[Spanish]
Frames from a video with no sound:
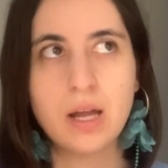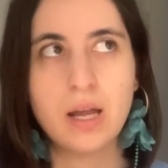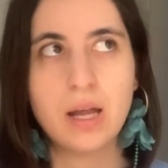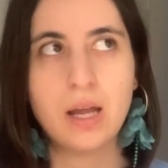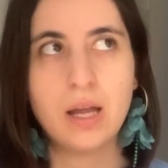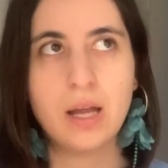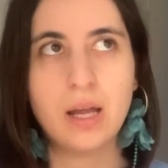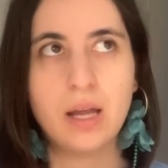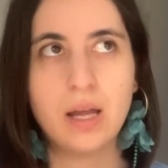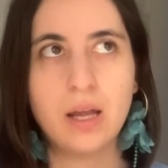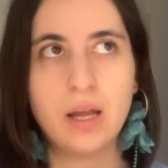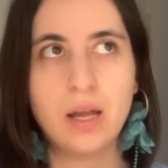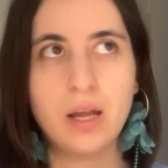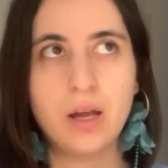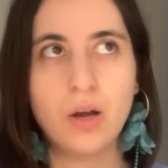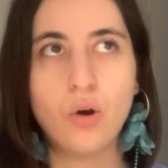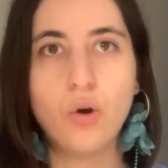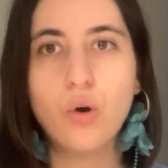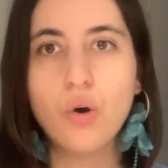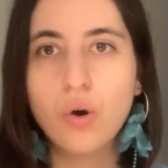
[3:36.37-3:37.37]
Eh,
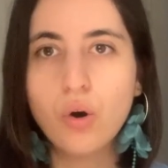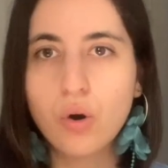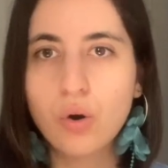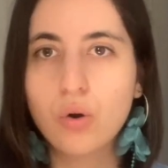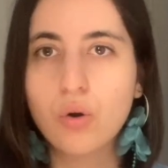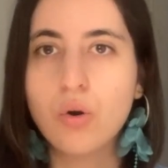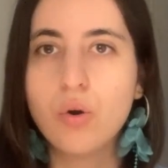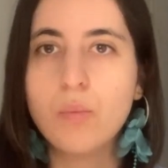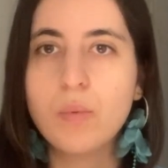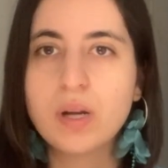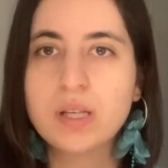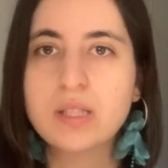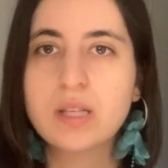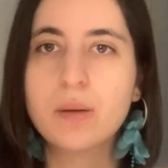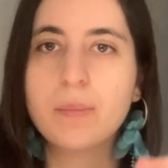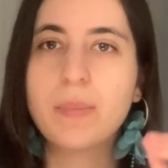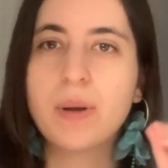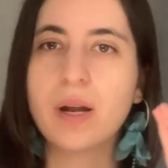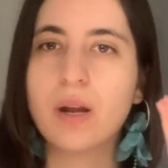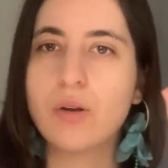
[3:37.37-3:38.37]
o cómo
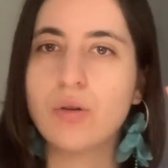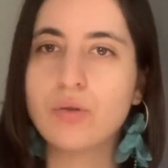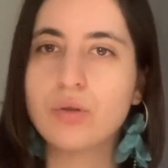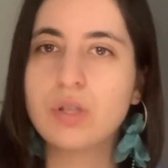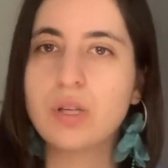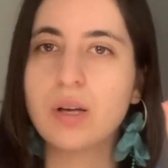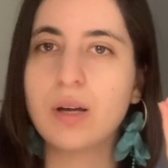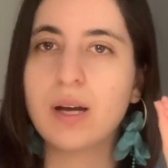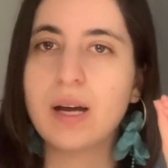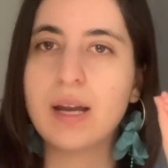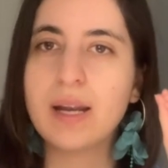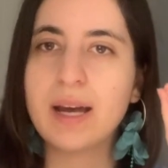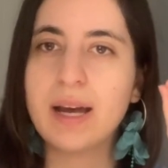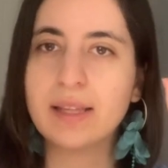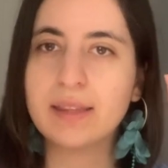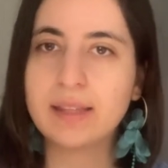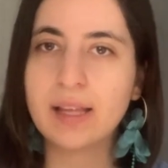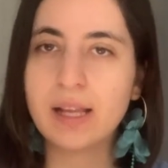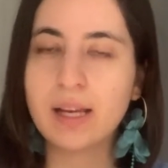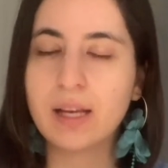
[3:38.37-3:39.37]
hacer para no llegar a
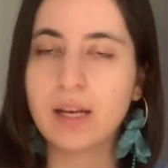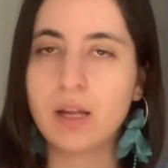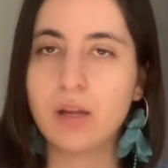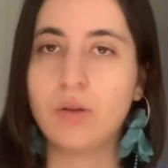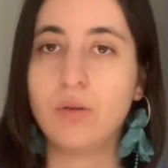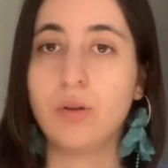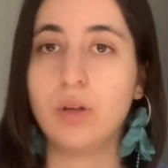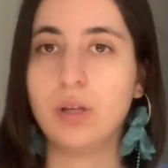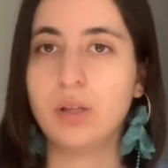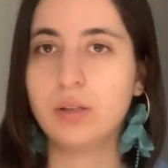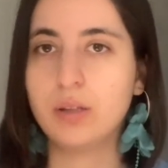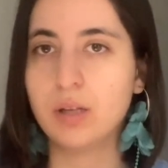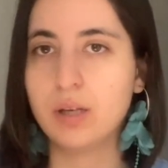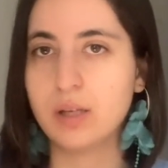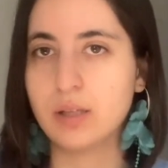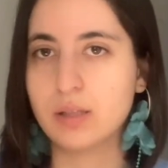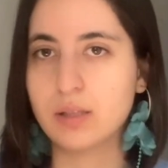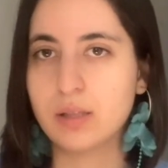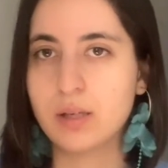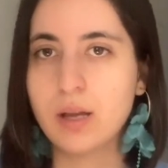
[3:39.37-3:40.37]
tal grado de
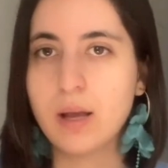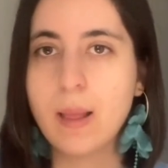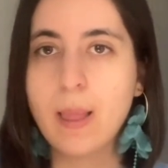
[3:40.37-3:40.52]
estrés.